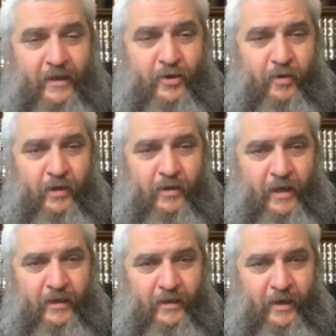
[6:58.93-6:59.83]
что такое
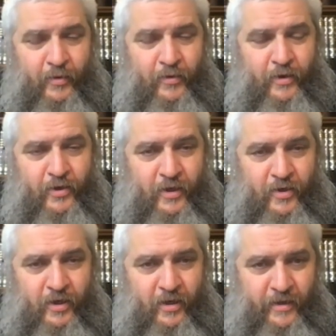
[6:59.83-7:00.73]
танк, это орудие
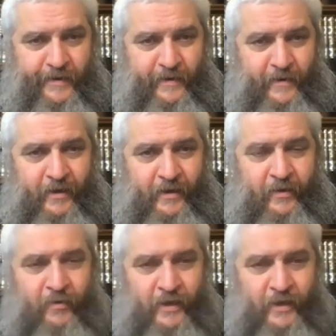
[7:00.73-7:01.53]
уничтожения. И тан, но